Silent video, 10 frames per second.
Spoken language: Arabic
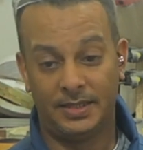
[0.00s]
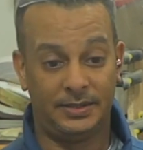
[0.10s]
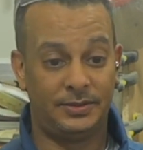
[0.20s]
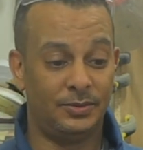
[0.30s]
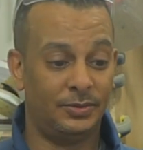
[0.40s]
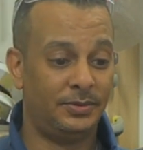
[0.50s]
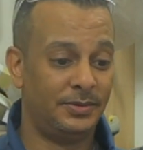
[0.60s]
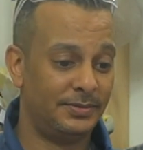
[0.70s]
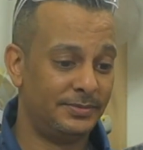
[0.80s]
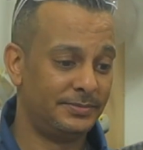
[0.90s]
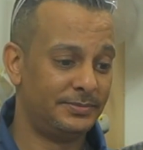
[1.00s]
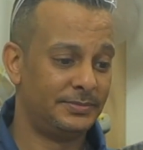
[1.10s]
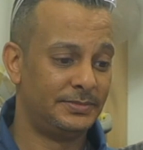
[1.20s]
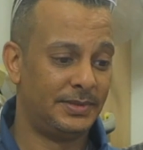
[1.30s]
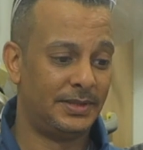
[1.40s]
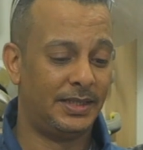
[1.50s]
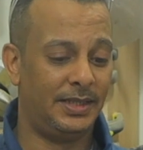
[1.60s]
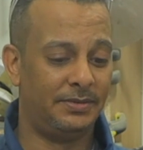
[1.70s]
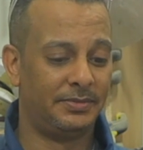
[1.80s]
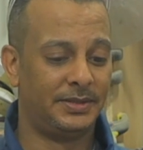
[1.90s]
أي سعود الله
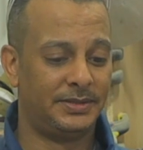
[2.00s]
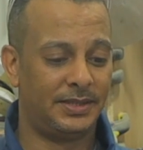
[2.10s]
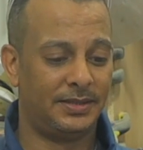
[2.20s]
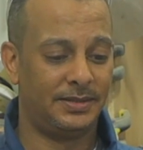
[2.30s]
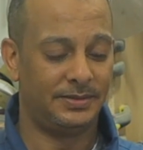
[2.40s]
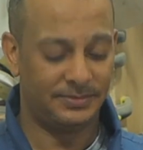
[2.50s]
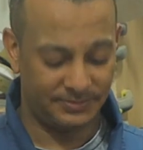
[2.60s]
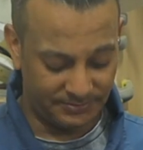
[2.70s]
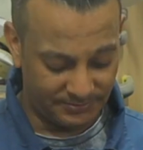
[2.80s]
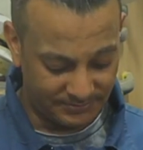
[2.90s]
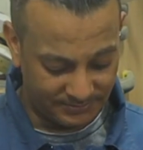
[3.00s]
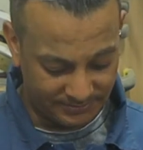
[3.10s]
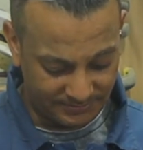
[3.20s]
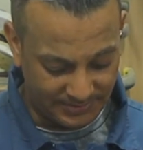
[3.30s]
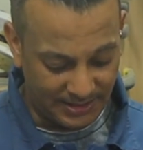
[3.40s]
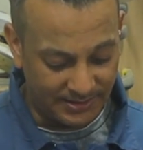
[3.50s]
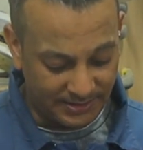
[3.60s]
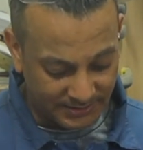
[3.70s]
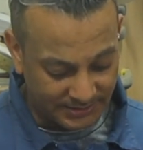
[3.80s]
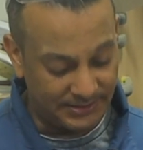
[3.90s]
يحفظه إن شاء الله
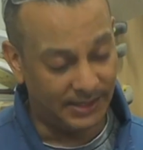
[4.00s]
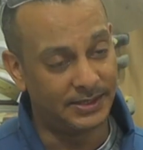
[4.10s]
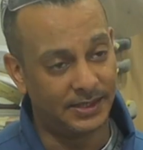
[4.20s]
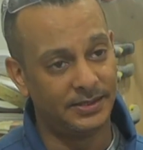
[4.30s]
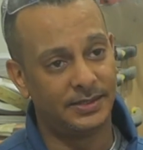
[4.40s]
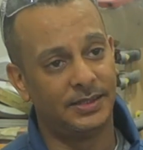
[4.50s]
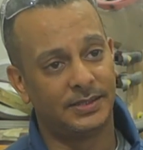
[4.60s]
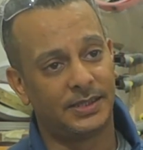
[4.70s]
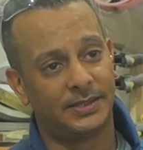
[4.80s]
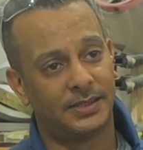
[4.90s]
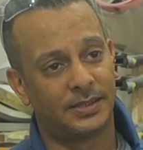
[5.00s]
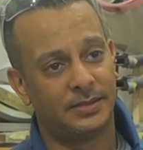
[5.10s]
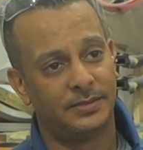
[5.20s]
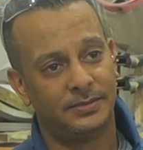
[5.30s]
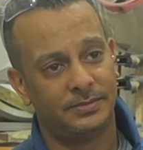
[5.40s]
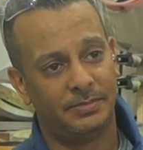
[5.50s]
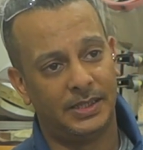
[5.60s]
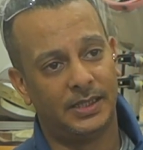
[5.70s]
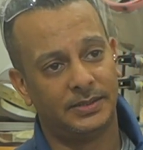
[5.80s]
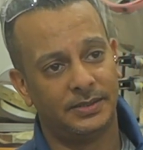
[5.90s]
أنا نصي التحتاني كله تكسر
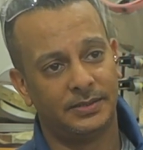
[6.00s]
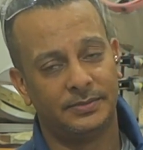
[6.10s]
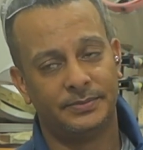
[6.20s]
بالحادث